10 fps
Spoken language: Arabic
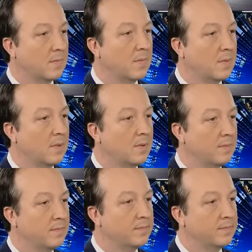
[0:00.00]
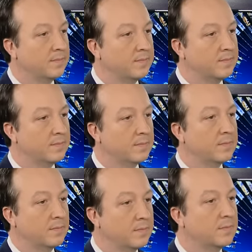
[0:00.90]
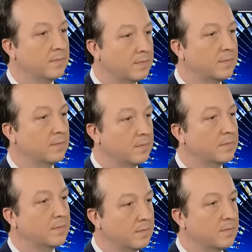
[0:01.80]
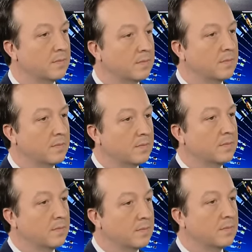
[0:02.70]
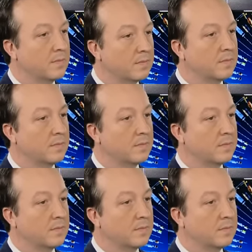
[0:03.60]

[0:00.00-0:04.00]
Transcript: مرشح من اثنين. إذا يمكن الاستنتاج